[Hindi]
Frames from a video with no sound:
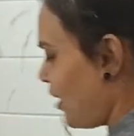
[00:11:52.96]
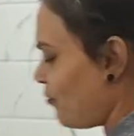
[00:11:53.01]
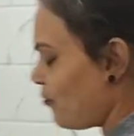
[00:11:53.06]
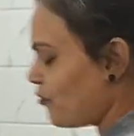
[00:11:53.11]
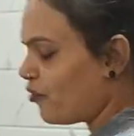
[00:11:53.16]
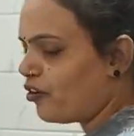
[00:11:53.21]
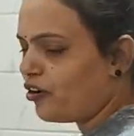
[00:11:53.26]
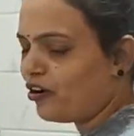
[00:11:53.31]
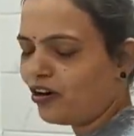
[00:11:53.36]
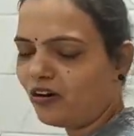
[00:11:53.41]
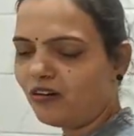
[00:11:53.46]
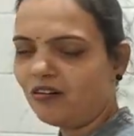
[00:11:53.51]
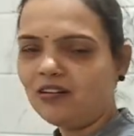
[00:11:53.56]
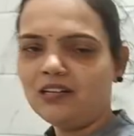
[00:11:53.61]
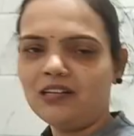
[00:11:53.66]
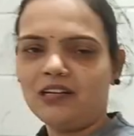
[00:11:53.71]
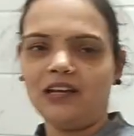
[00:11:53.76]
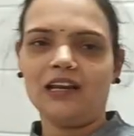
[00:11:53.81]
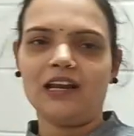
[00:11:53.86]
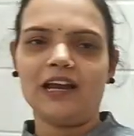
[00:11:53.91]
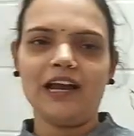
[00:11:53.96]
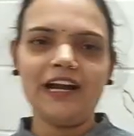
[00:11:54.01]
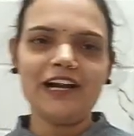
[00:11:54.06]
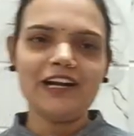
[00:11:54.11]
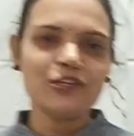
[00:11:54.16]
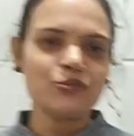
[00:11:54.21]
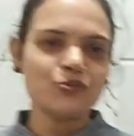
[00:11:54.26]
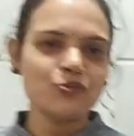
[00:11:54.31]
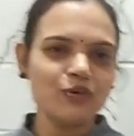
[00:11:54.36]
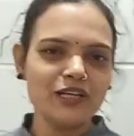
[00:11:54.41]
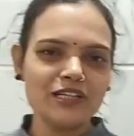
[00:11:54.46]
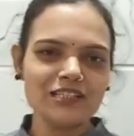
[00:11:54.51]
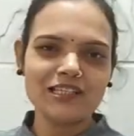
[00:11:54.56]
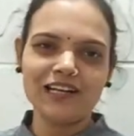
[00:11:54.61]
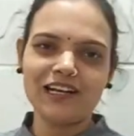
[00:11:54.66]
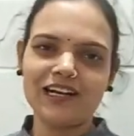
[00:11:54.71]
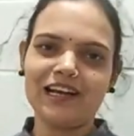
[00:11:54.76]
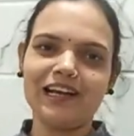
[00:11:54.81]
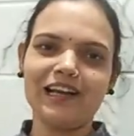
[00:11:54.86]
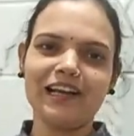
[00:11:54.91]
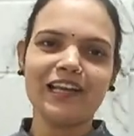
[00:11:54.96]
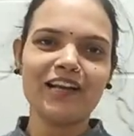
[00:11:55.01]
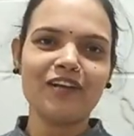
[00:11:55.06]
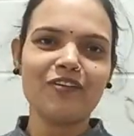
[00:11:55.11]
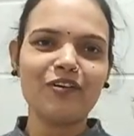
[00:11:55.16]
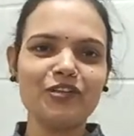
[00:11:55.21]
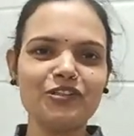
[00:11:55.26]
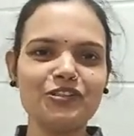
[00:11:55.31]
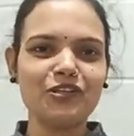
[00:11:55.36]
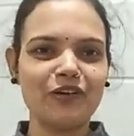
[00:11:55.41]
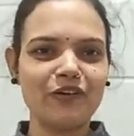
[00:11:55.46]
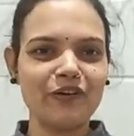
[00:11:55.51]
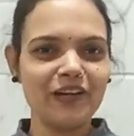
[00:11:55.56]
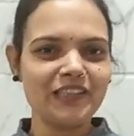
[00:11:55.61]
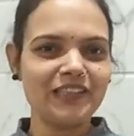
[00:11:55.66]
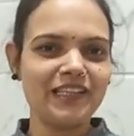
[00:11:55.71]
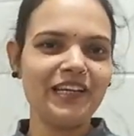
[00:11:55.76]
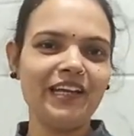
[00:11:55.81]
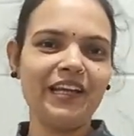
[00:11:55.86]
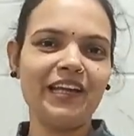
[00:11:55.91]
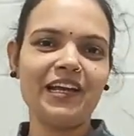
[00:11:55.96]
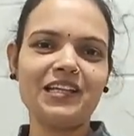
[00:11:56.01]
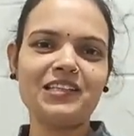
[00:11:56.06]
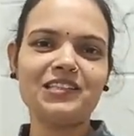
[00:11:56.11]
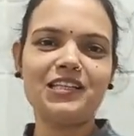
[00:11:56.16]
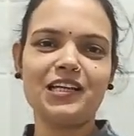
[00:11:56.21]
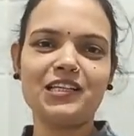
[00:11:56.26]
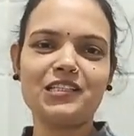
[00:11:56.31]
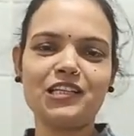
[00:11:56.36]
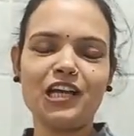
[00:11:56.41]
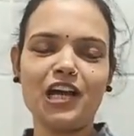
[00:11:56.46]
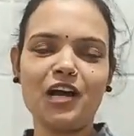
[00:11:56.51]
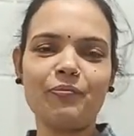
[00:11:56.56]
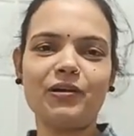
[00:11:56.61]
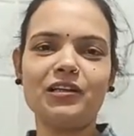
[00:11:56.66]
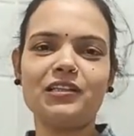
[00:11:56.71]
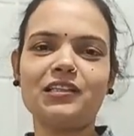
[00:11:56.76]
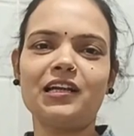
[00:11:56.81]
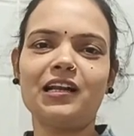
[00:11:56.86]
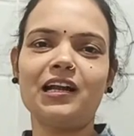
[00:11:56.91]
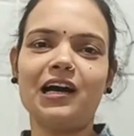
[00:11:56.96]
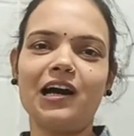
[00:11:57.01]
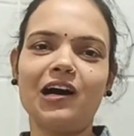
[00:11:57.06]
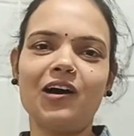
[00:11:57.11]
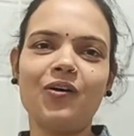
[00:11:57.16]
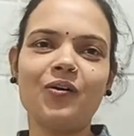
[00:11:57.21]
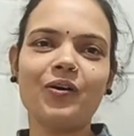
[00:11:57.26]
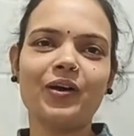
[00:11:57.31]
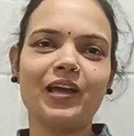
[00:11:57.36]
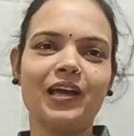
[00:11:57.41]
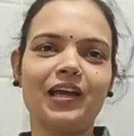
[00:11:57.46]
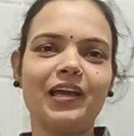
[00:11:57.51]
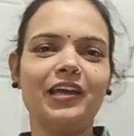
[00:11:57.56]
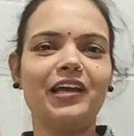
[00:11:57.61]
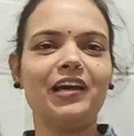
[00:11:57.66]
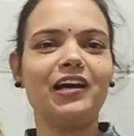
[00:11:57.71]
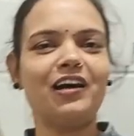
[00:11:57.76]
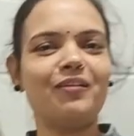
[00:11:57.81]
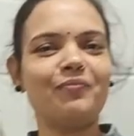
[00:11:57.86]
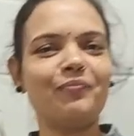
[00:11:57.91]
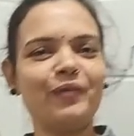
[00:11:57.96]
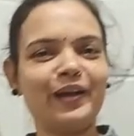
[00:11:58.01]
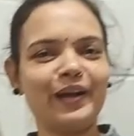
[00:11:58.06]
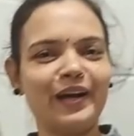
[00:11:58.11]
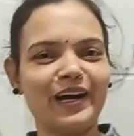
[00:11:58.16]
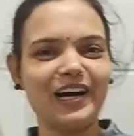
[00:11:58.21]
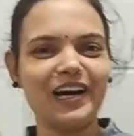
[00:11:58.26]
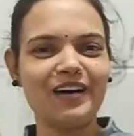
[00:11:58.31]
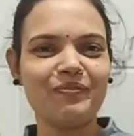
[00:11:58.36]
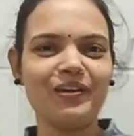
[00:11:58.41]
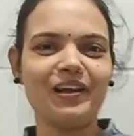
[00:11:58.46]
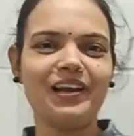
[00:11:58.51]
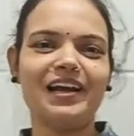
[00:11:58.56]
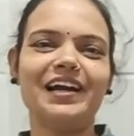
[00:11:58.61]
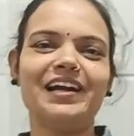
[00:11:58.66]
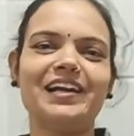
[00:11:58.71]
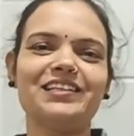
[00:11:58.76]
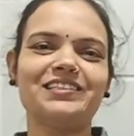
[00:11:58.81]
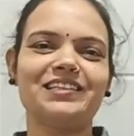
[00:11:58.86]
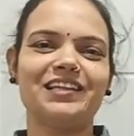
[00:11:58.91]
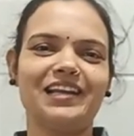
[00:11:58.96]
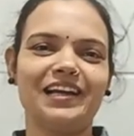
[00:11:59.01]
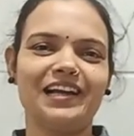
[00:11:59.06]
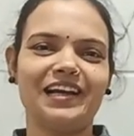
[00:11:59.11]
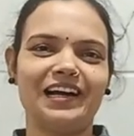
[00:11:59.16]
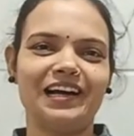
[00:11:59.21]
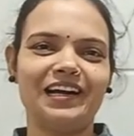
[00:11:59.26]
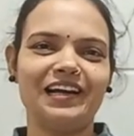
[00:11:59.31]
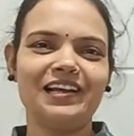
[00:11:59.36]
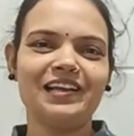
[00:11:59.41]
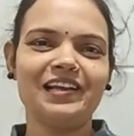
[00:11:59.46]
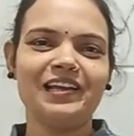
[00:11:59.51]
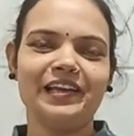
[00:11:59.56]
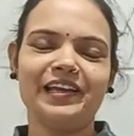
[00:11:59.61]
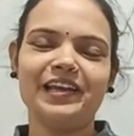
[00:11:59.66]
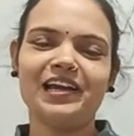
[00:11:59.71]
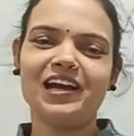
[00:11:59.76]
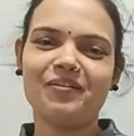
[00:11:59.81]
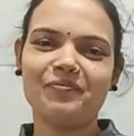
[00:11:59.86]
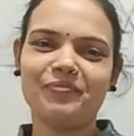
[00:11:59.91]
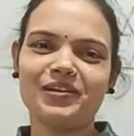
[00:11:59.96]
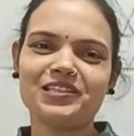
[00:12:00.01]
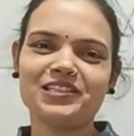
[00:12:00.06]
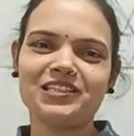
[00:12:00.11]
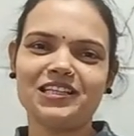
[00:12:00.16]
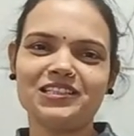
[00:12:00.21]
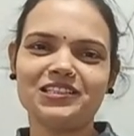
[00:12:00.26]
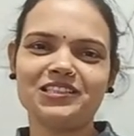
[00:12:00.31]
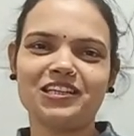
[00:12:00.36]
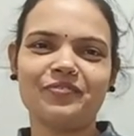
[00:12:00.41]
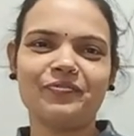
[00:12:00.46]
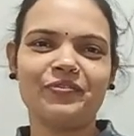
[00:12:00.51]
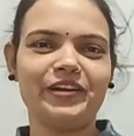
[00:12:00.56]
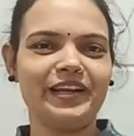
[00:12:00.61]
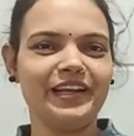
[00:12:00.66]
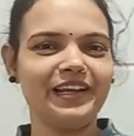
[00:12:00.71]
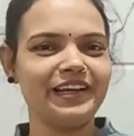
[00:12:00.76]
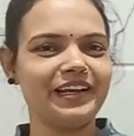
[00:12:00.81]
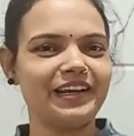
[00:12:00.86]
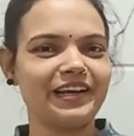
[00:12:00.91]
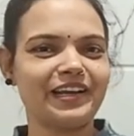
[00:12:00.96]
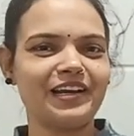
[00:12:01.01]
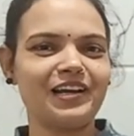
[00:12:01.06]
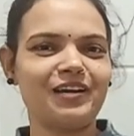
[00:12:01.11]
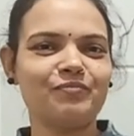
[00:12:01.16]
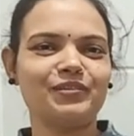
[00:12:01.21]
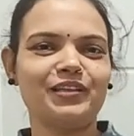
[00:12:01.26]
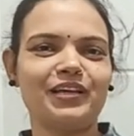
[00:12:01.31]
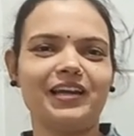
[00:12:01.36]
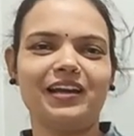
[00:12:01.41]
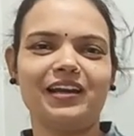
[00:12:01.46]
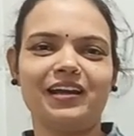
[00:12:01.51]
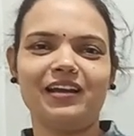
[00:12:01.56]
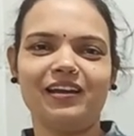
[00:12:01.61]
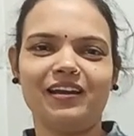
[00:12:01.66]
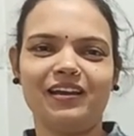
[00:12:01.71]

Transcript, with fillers: आपको लाइट स्विच लगाने की कोई जरूरत नहीं है जैसे आप अंदर आओगे ये अपने आप ही लाइट जलेगा यहाँ पर सेंसर फिटिंग करके हम दे